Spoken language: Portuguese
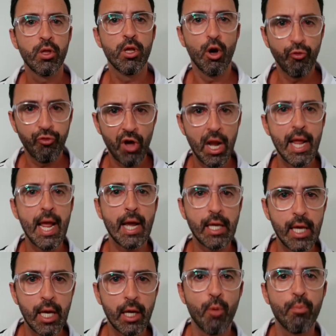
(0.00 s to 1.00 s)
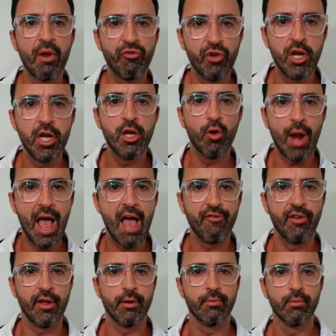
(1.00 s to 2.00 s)
E eu falei aqui que eu preferi o
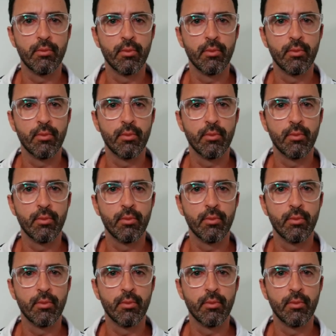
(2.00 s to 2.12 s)
Levin.